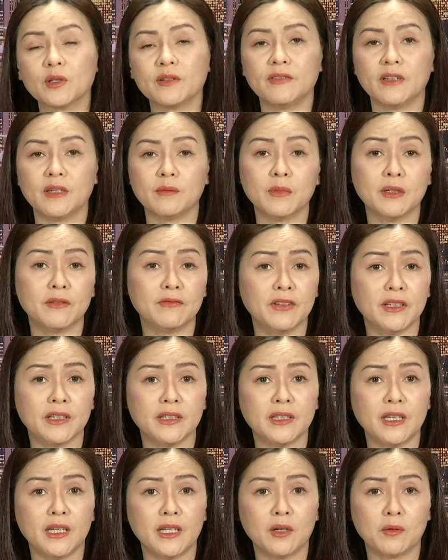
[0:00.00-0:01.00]
thưa quý vị, Bệnh
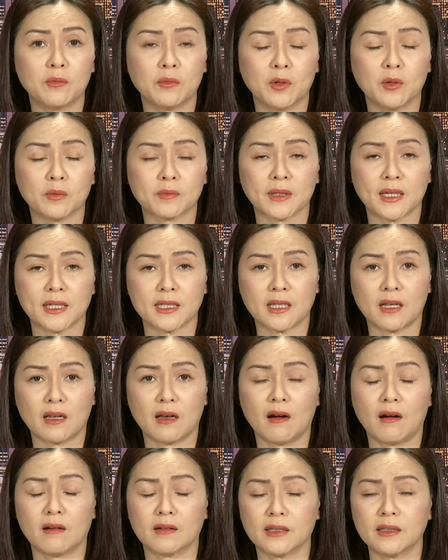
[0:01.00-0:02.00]
viện Nhi Đồng 1 tại
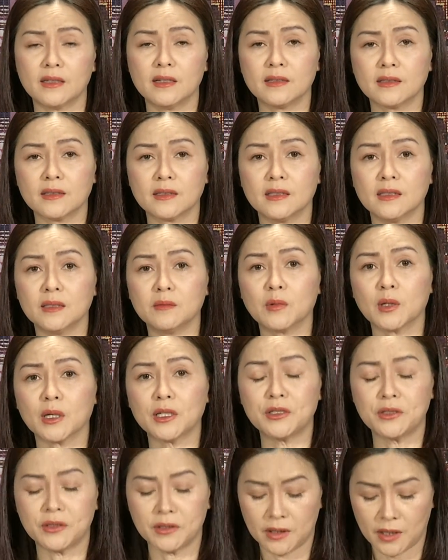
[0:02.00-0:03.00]
Sài Gòn đã đơn cử một
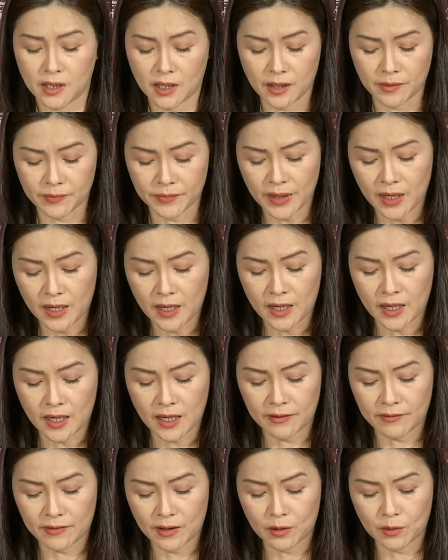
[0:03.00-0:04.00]
cái trường hợp
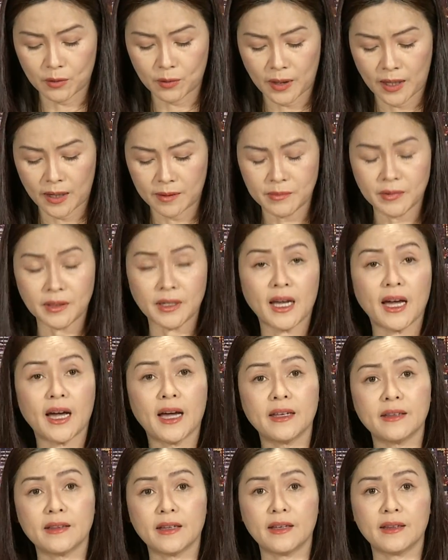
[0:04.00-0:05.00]
là vào ngày
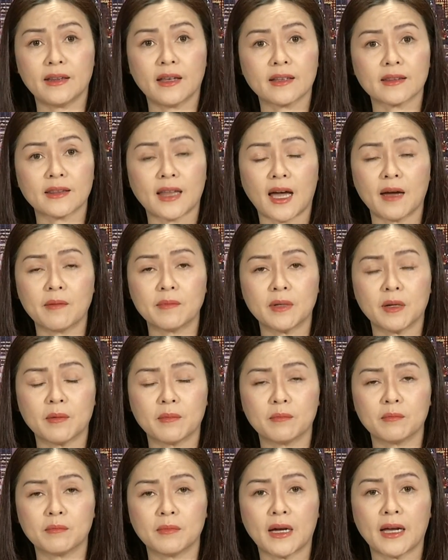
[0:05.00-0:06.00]
12 tây tháng 8
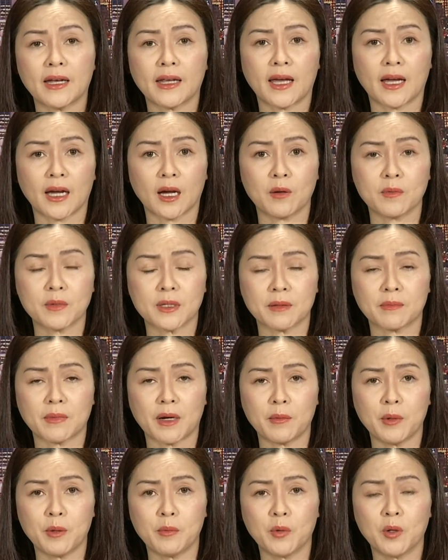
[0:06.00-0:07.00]
năm
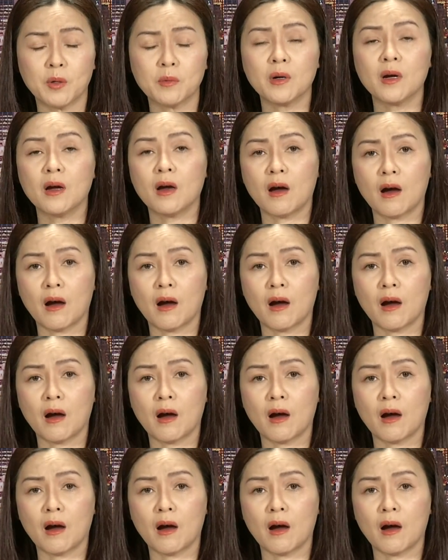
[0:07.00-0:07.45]
2021,